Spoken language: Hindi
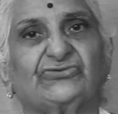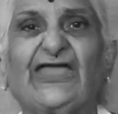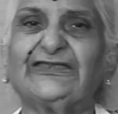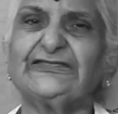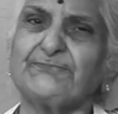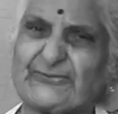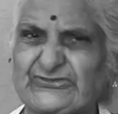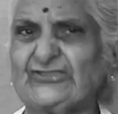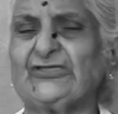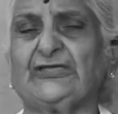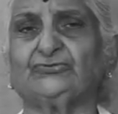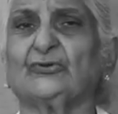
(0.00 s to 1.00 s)
चाइनीज
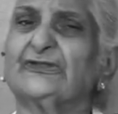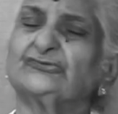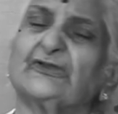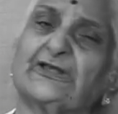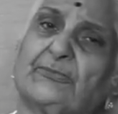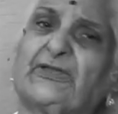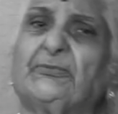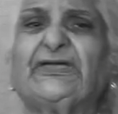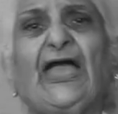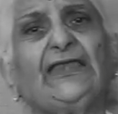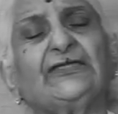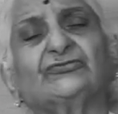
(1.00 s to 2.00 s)
पसंद है थोड़ा थोड़ा कभी कभी
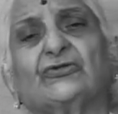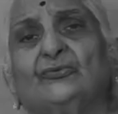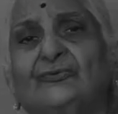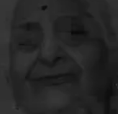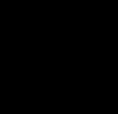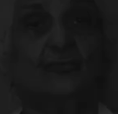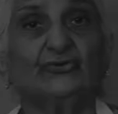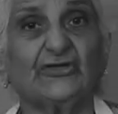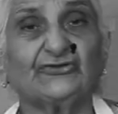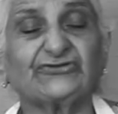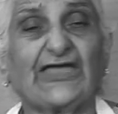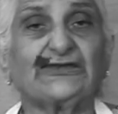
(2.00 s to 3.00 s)
खा लेती हूँ
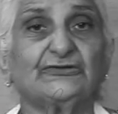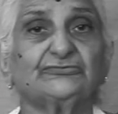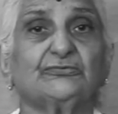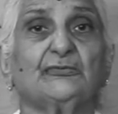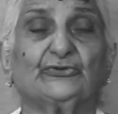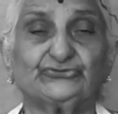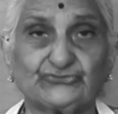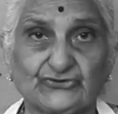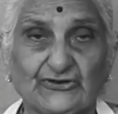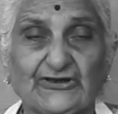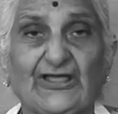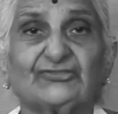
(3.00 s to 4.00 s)
मुझे चाइनीज में
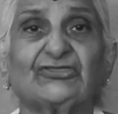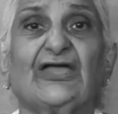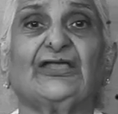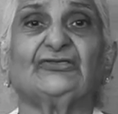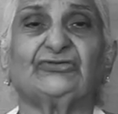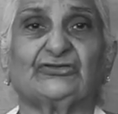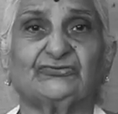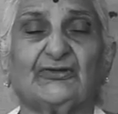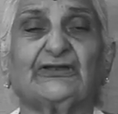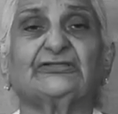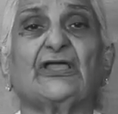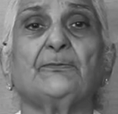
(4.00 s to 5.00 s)
मंचूरियन आता है
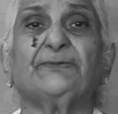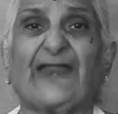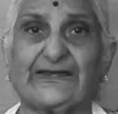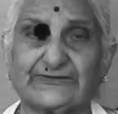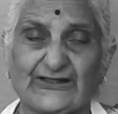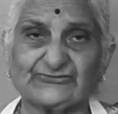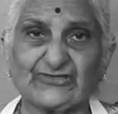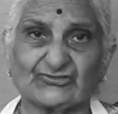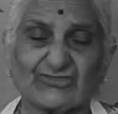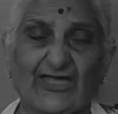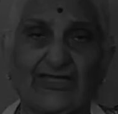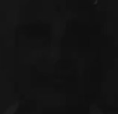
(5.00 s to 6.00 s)
सेजवान आता है फ्राइड राइस
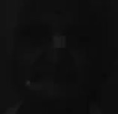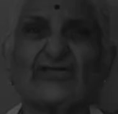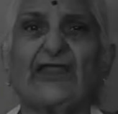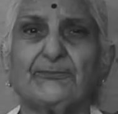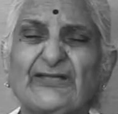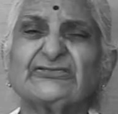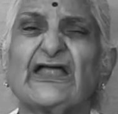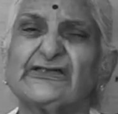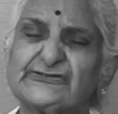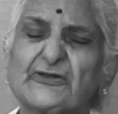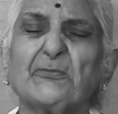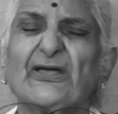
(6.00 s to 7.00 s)
आता है चार पांच
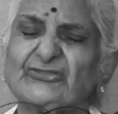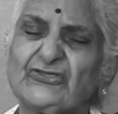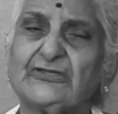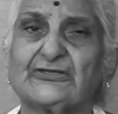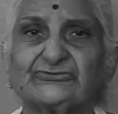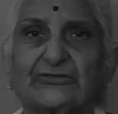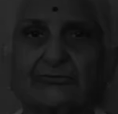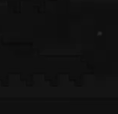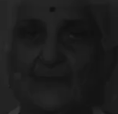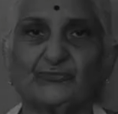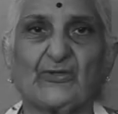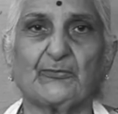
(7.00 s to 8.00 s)
आइटम आती है
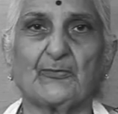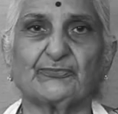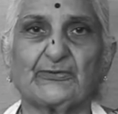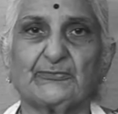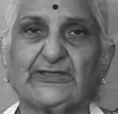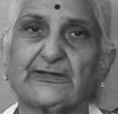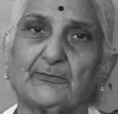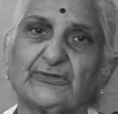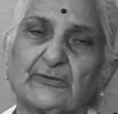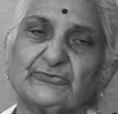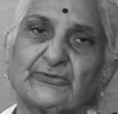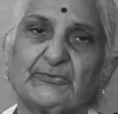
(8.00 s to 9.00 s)
हफ्ते हफ्ते में नहीं कभी
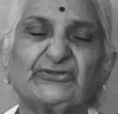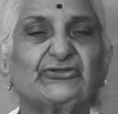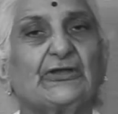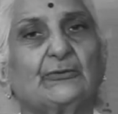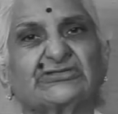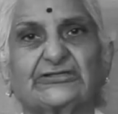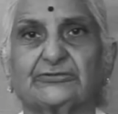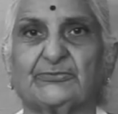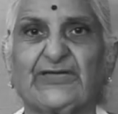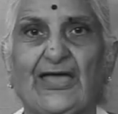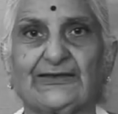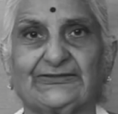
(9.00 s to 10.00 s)
कभी जब दिल होता है
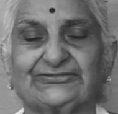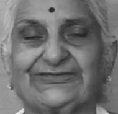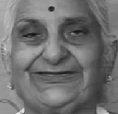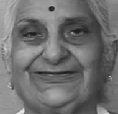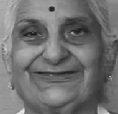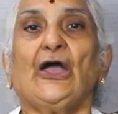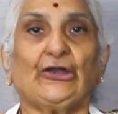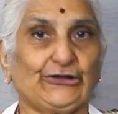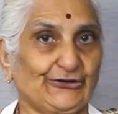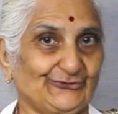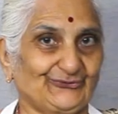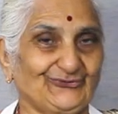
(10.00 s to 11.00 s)
तभी खा लेते हैं
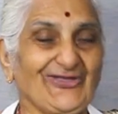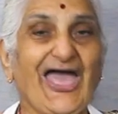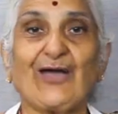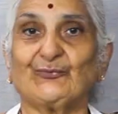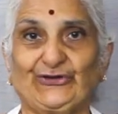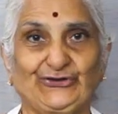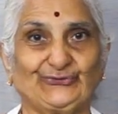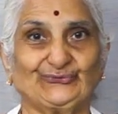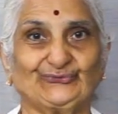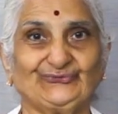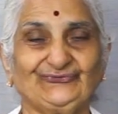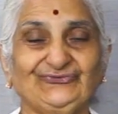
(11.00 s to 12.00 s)
हेलो आर यू
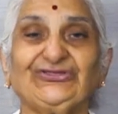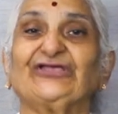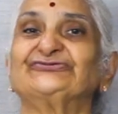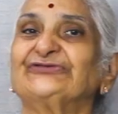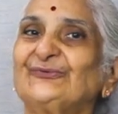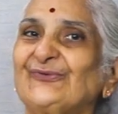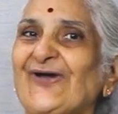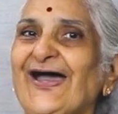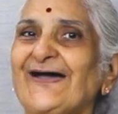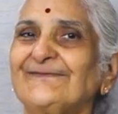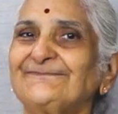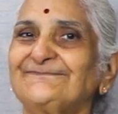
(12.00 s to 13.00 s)
कैसे हो
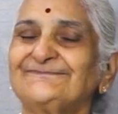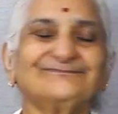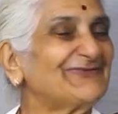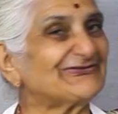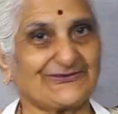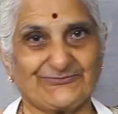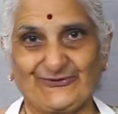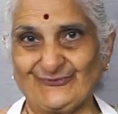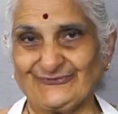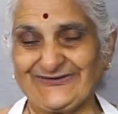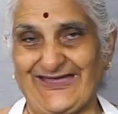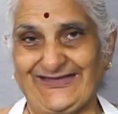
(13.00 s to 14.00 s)
आप मजे में
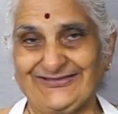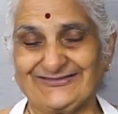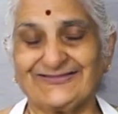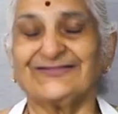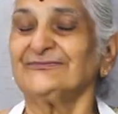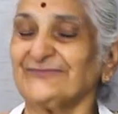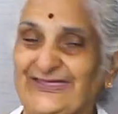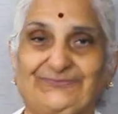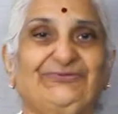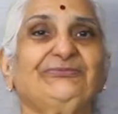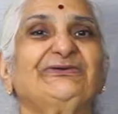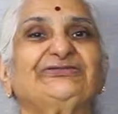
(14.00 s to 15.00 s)
हो ना मैं
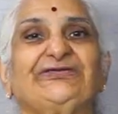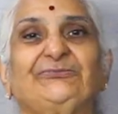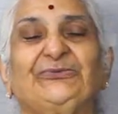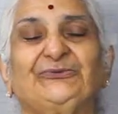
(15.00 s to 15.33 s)
भी मजे में